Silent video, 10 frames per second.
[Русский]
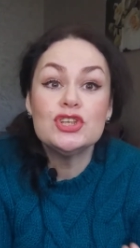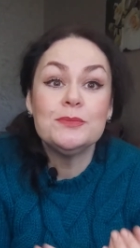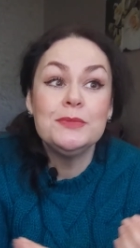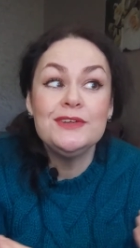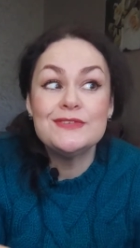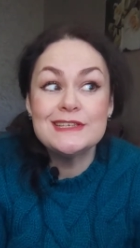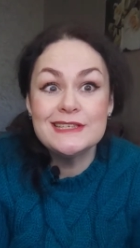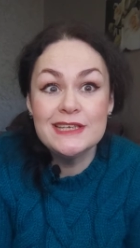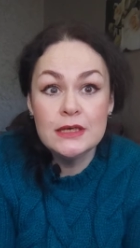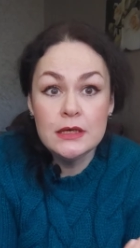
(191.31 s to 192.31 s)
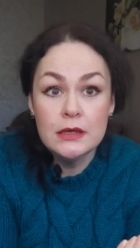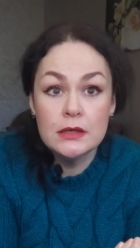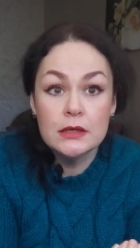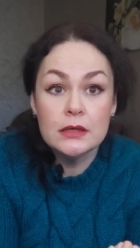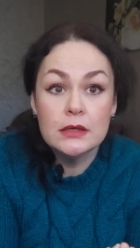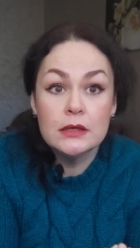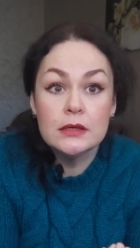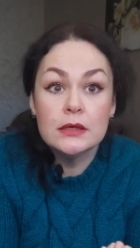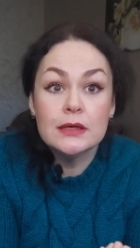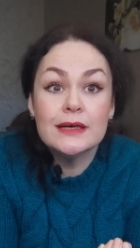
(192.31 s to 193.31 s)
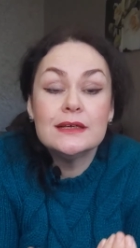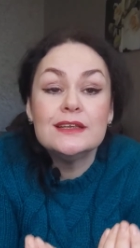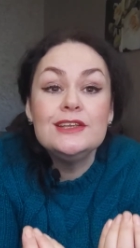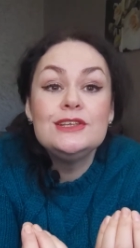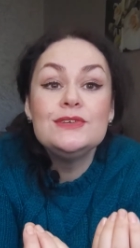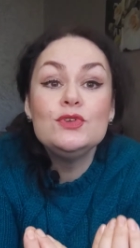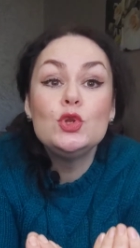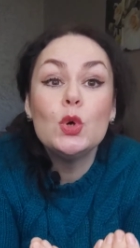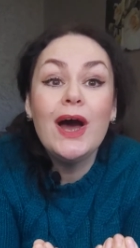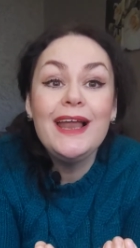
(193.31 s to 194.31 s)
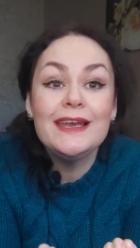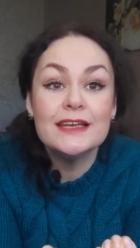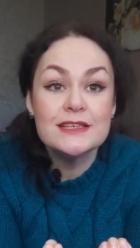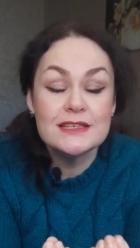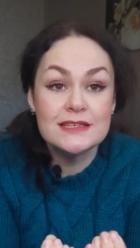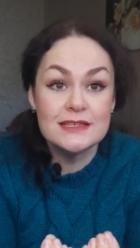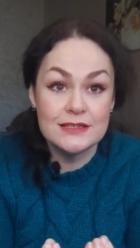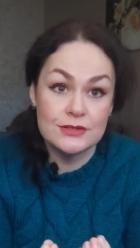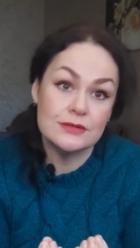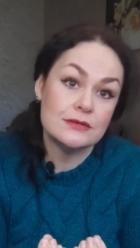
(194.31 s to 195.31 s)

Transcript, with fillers: что мы все индивидуальности.